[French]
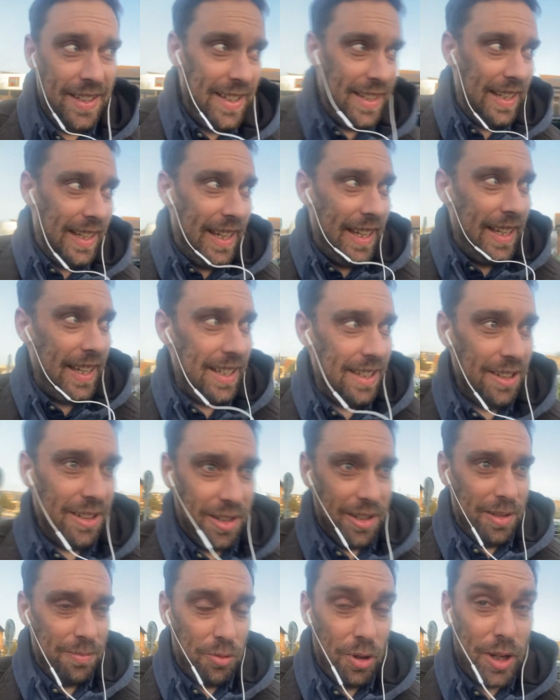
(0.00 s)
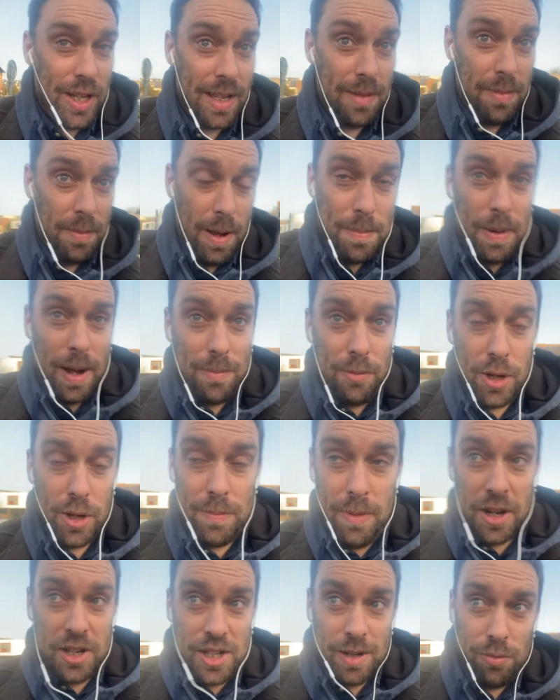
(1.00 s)
Et euh, moi, apparemment, il
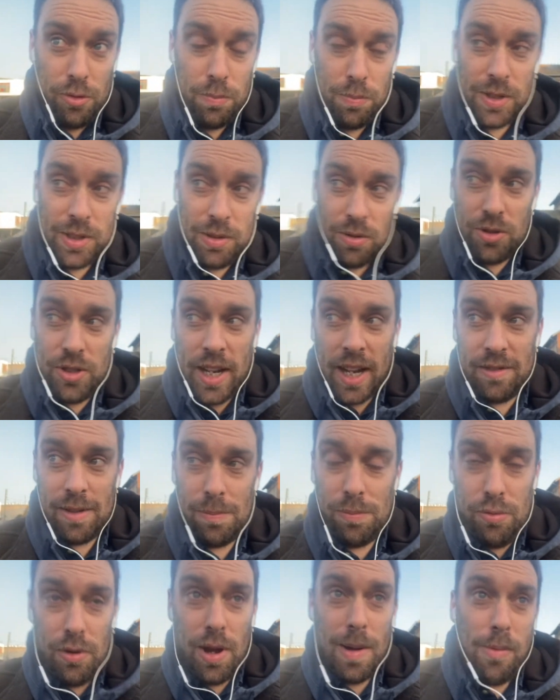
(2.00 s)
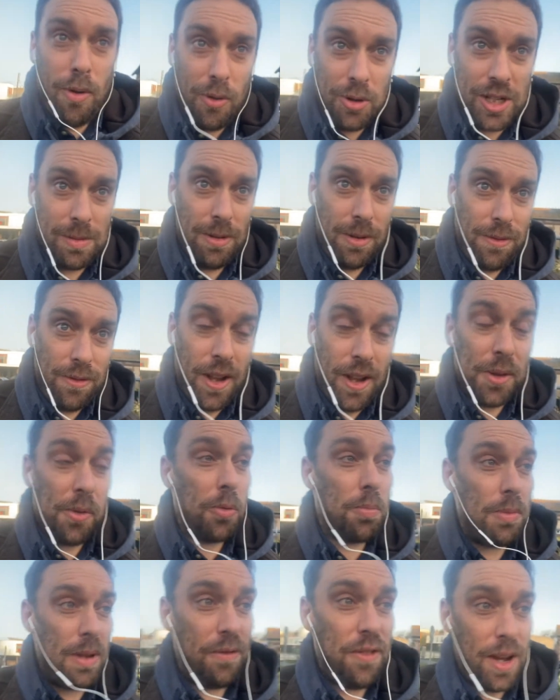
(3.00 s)
marchait plus puisque je n'arrivais plus à brancher mes phares. Donc
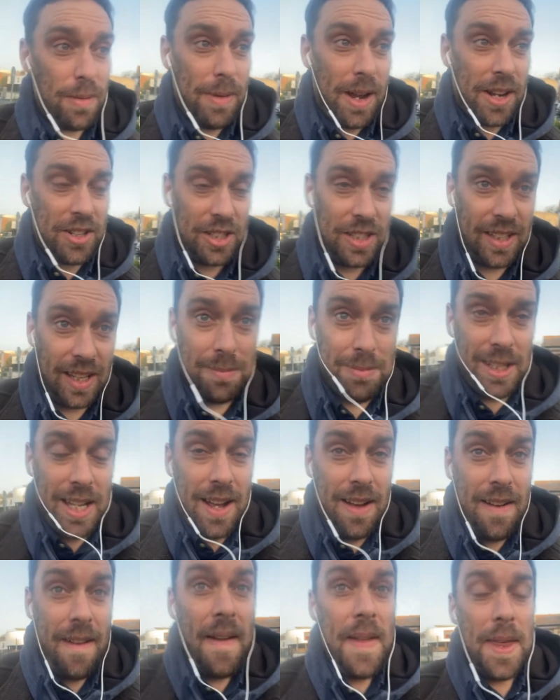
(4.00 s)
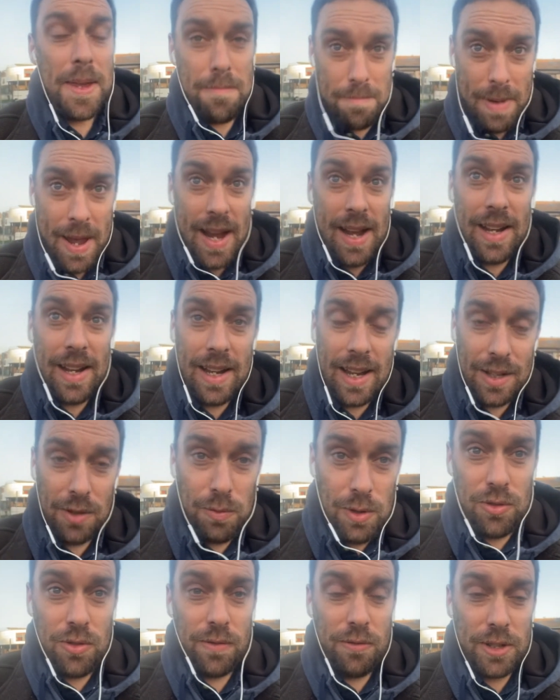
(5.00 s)
mes phares marchaient très bien, mais la
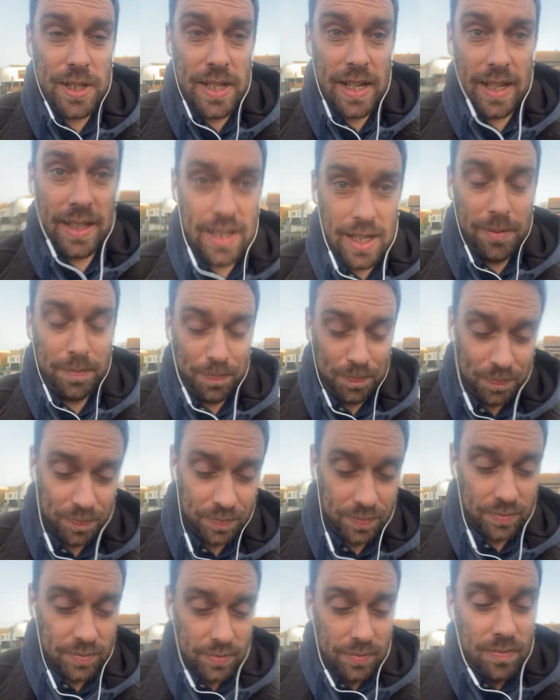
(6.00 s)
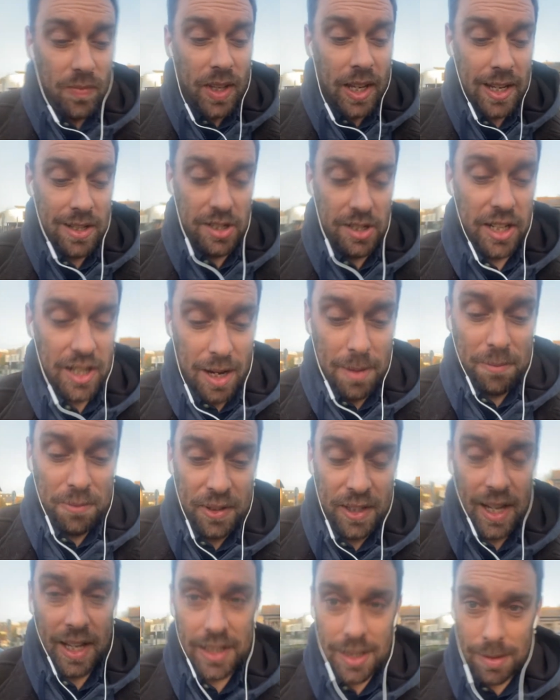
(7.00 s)
nuit, je ne voyais rien. Et j'ai quand même
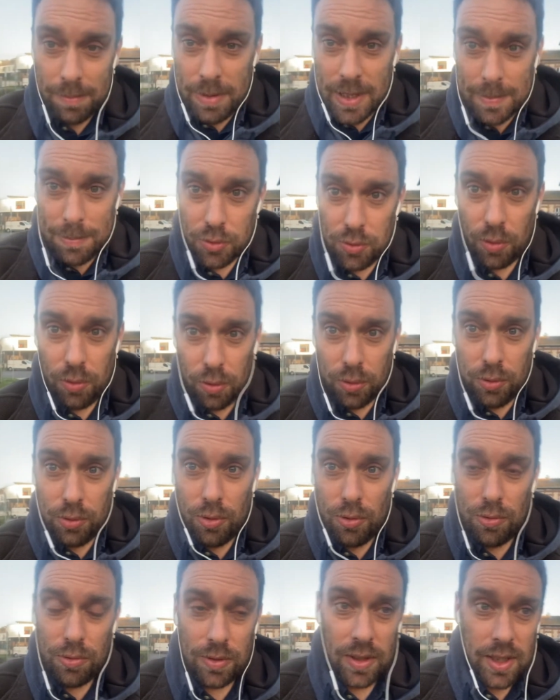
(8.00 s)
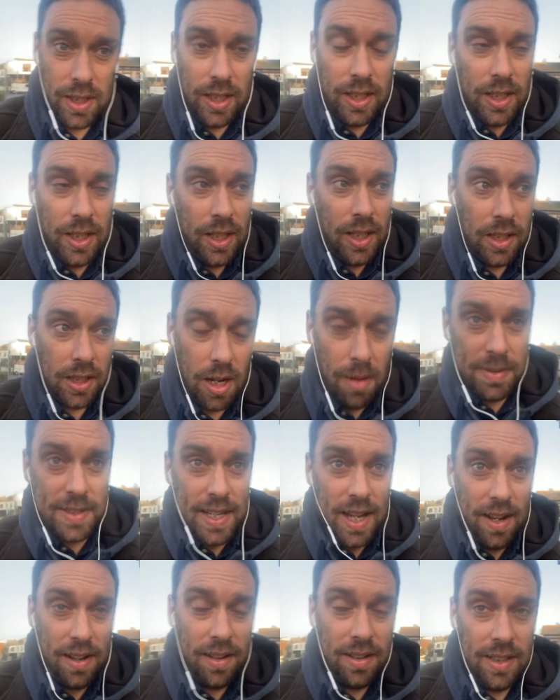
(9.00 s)
fait un déplacement sur l'autoroute comme
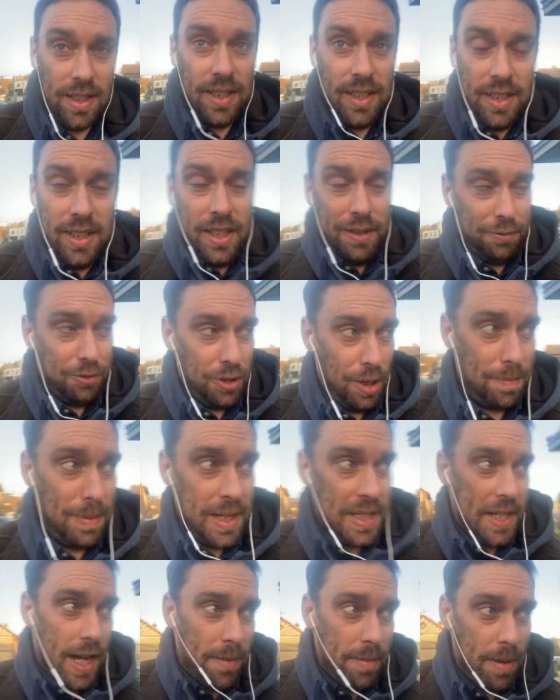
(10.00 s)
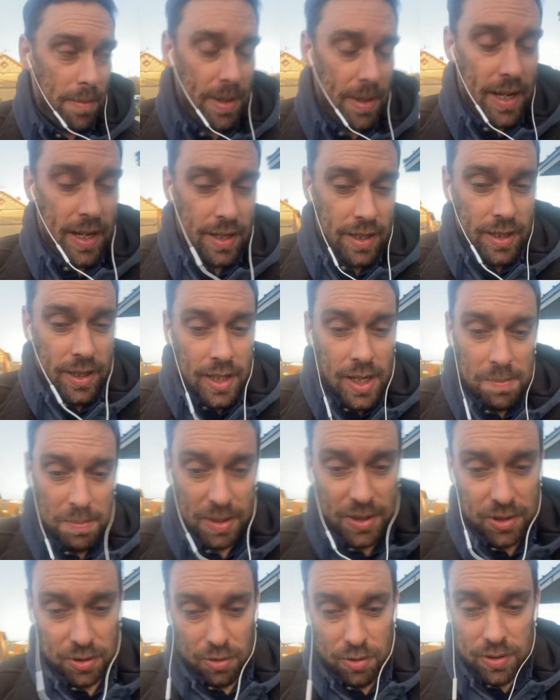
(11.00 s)
ça. Il faudra pas le dire à ma mère
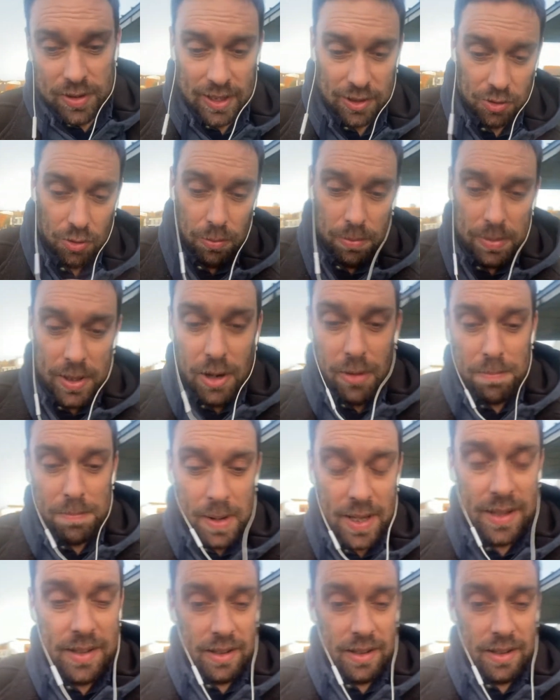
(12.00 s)
parce que c'est tombé en panne...